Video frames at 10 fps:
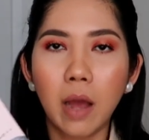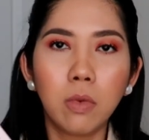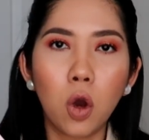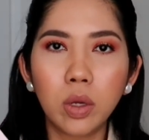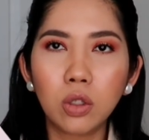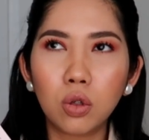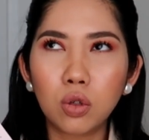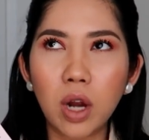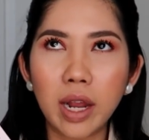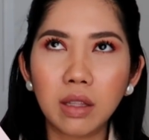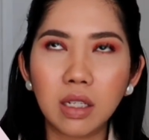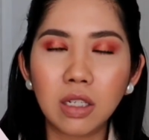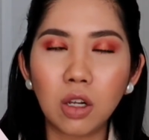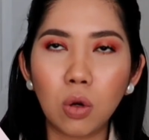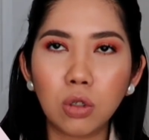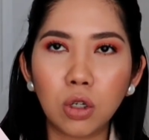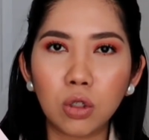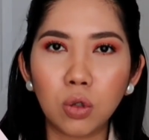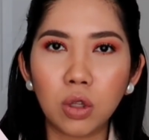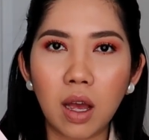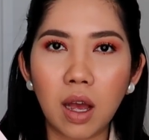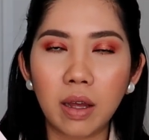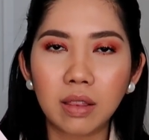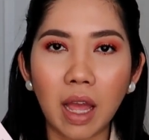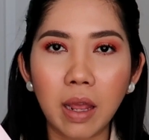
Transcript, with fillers: I'm going to try this closer to the